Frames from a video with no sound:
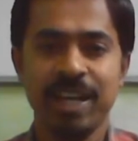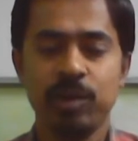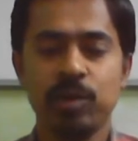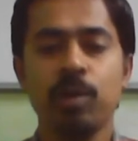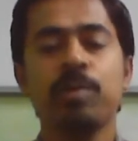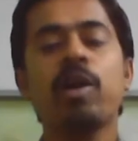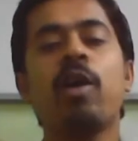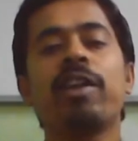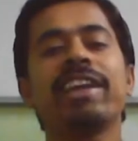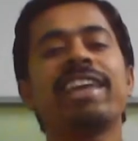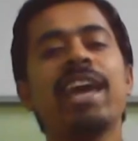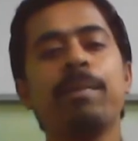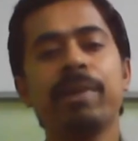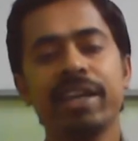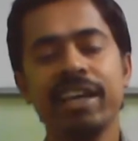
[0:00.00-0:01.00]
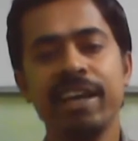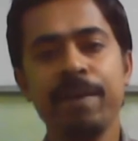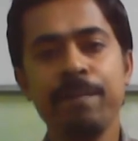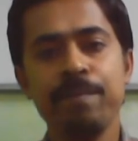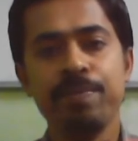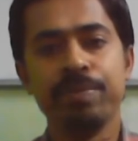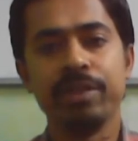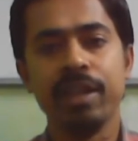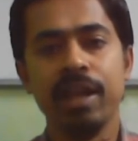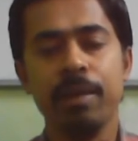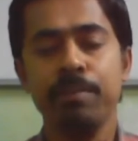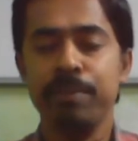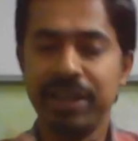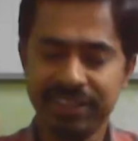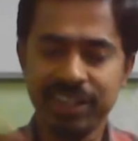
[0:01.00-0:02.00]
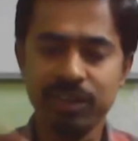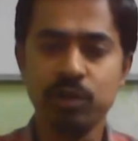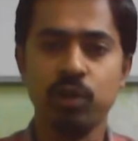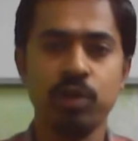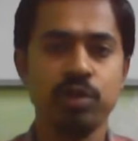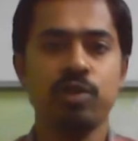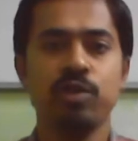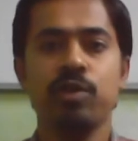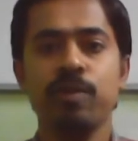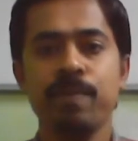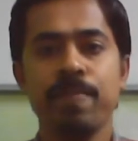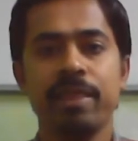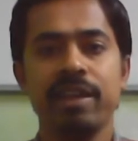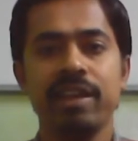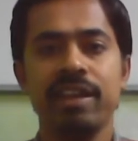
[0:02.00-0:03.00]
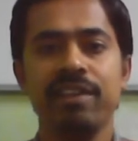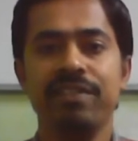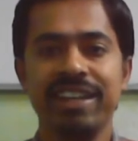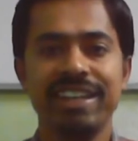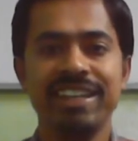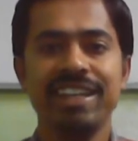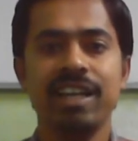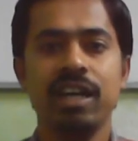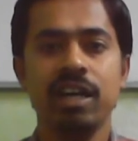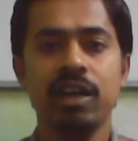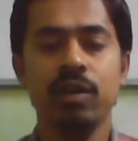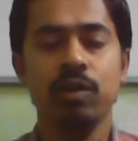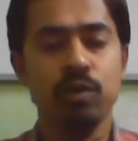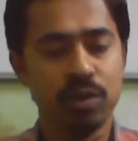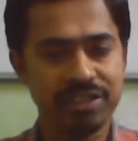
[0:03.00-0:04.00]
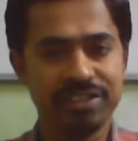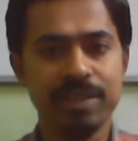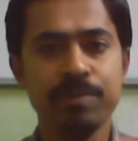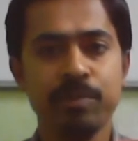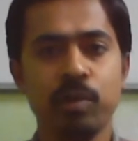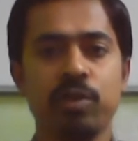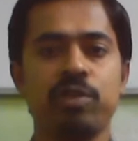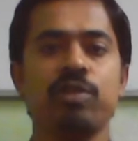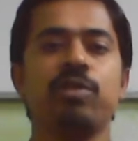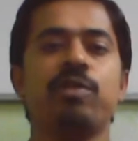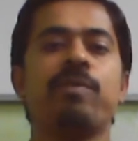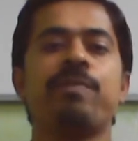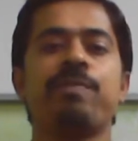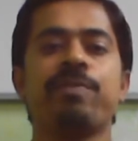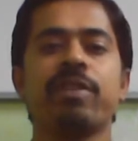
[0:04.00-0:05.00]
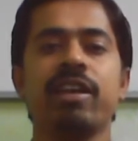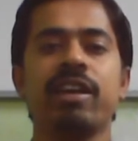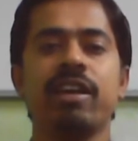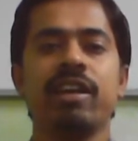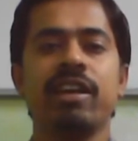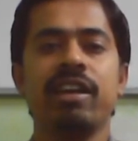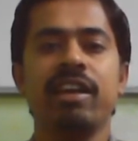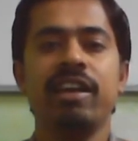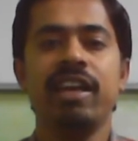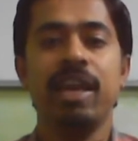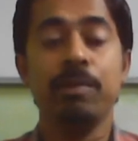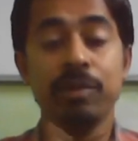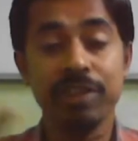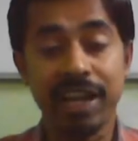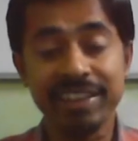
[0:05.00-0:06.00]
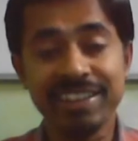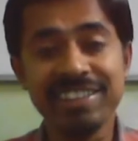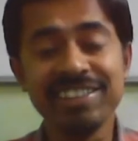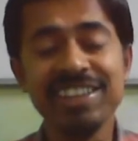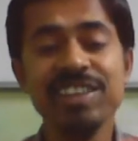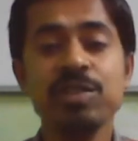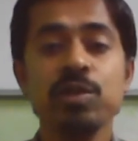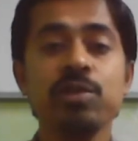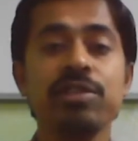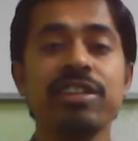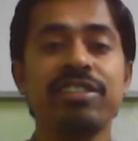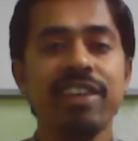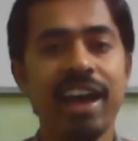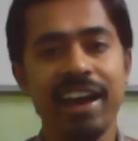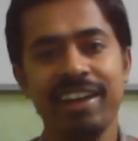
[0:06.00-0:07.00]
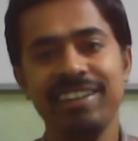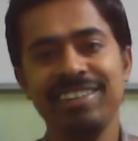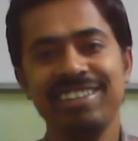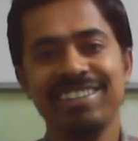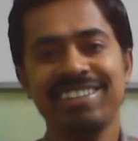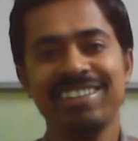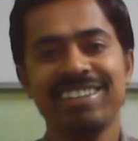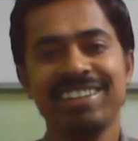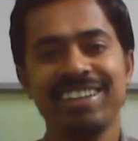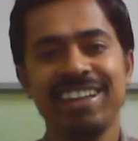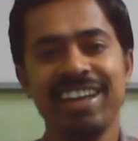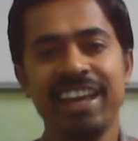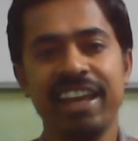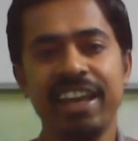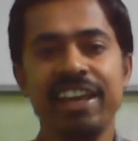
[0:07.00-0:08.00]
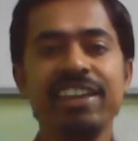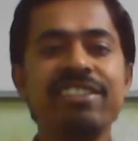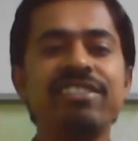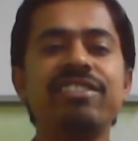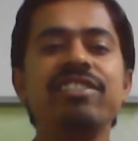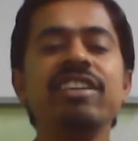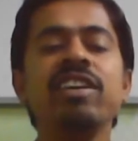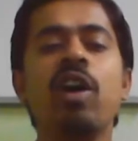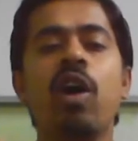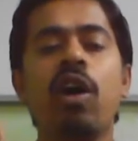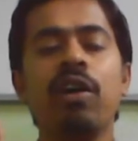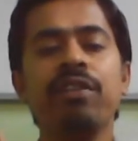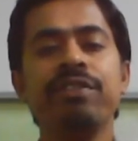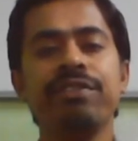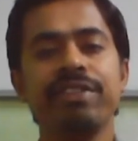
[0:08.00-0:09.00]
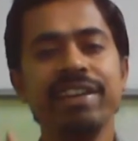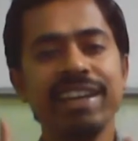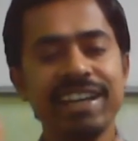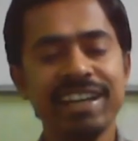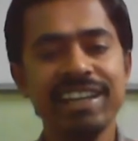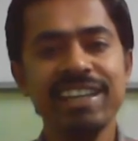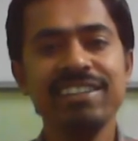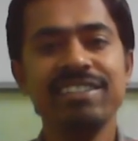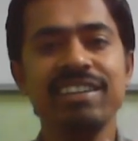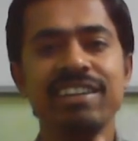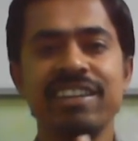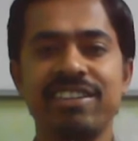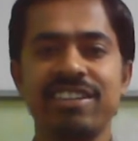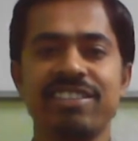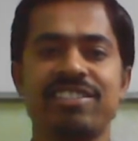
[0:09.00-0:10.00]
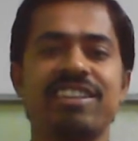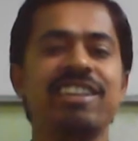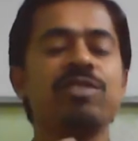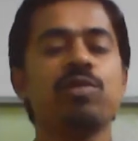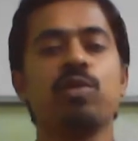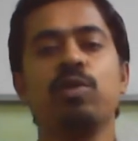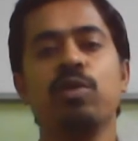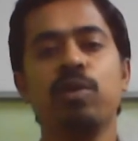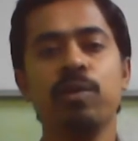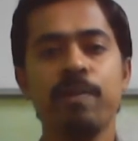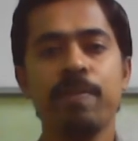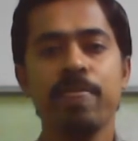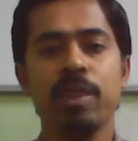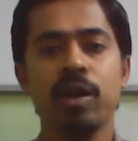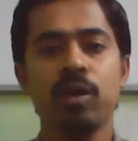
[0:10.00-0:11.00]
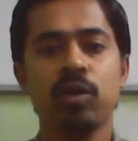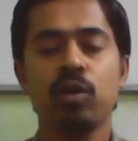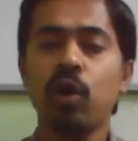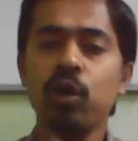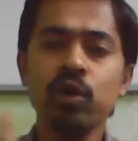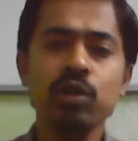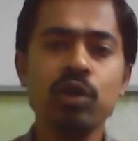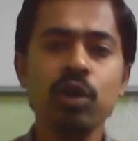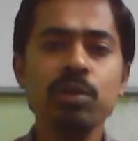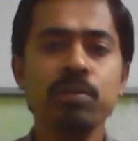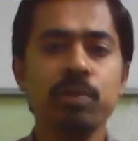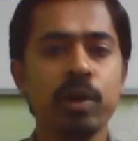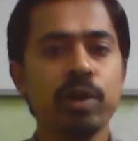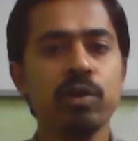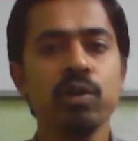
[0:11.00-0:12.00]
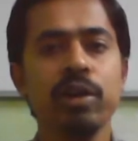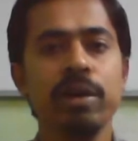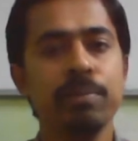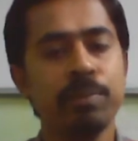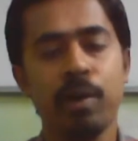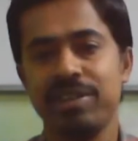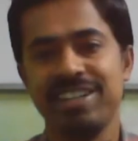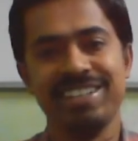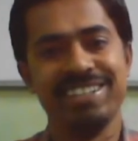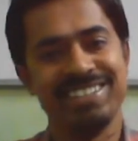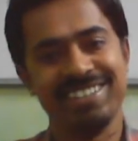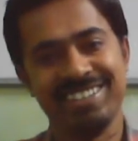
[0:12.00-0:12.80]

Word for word: তোমরা অনেকে আমাকে মেসেজ করেছো ইভেন হোয়াটসঅ্যাপ করেছো এবং জানতে চেয়েছো যে স্যার হিস্ট্রি অফ ইংলিশ লিটারেচারের জন্য কোন কোন বইগুলো ইম্পর্টেন্ট